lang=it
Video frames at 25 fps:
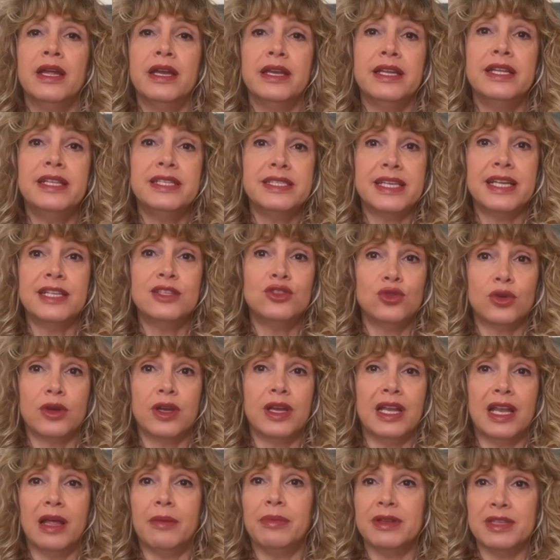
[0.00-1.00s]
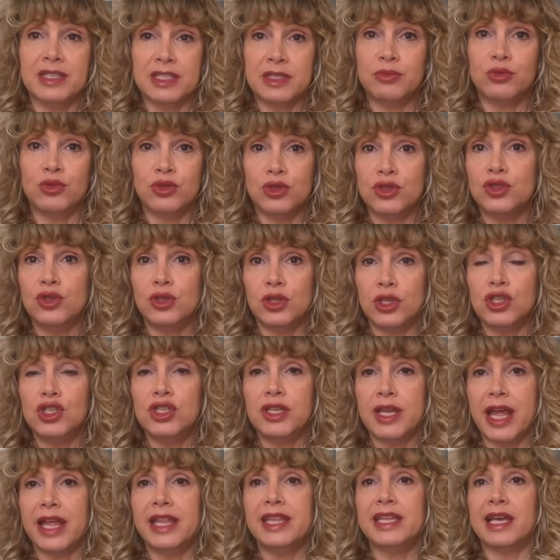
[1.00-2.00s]
nel senso che la predisposizione
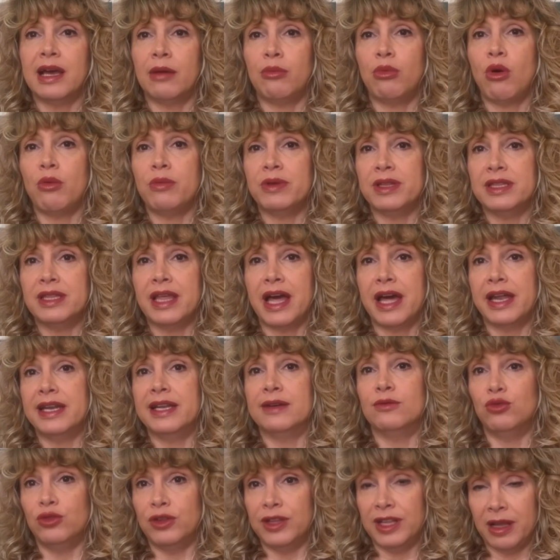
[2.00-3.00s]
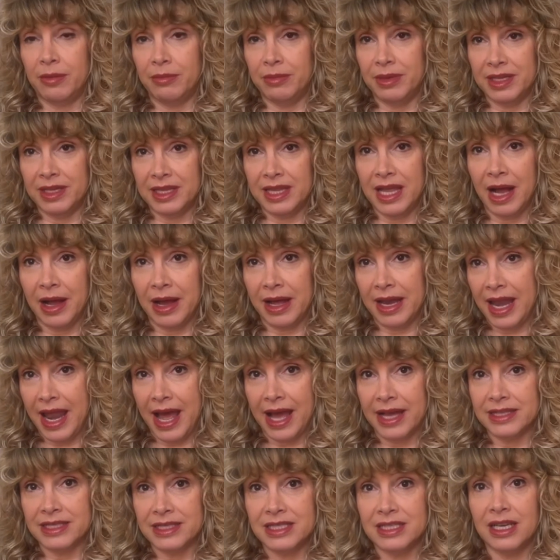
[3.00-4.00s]
genetica può aumentare la vulnerabilità
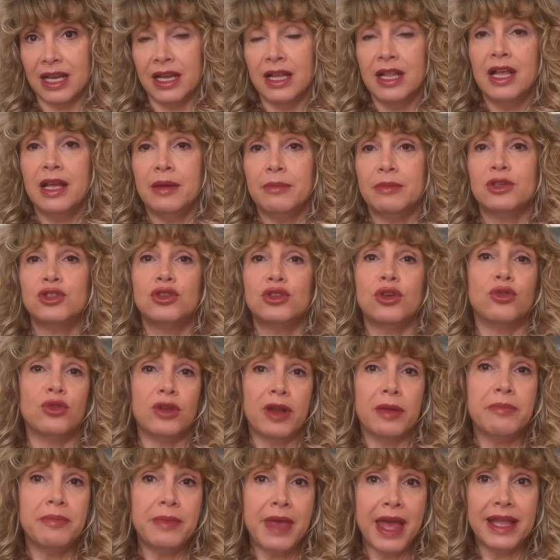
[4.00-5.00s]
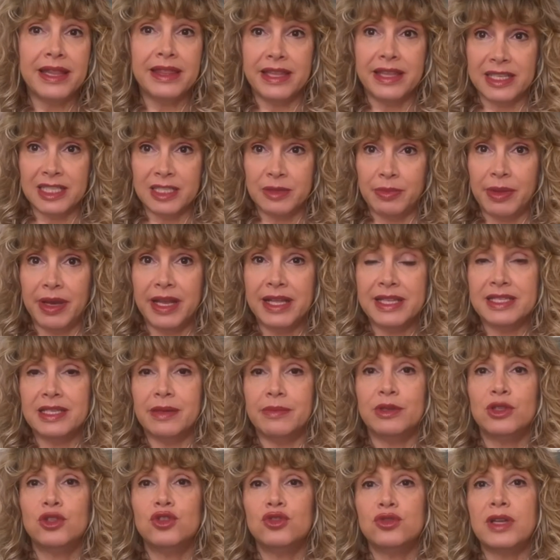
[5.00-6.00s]
all'ansia, ma sono l'ambiente e le
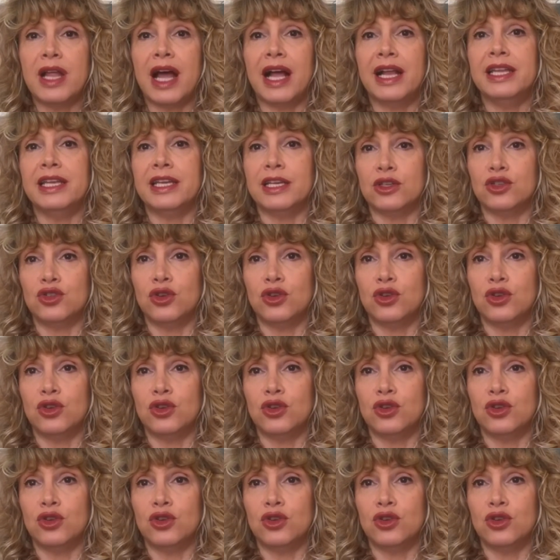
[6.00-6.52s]
esperienze personali che